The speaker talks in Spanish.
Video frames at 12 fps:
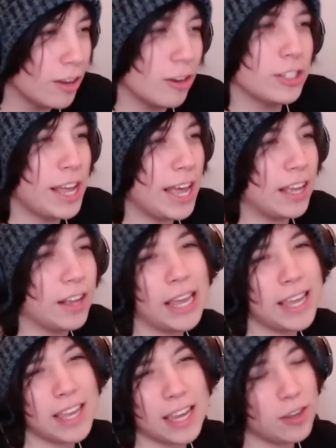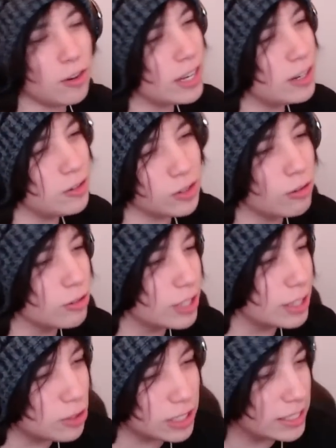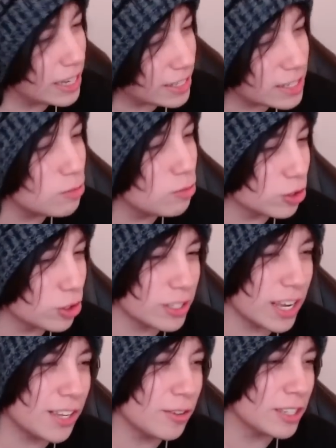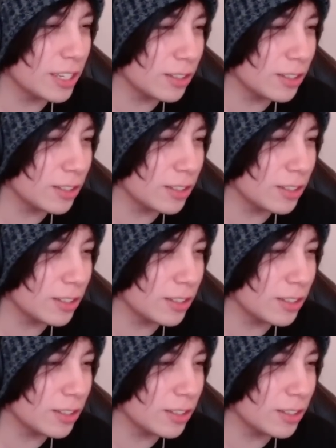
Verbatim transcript: O sea, ella y yo ya nos conocemos desde hace muchos años.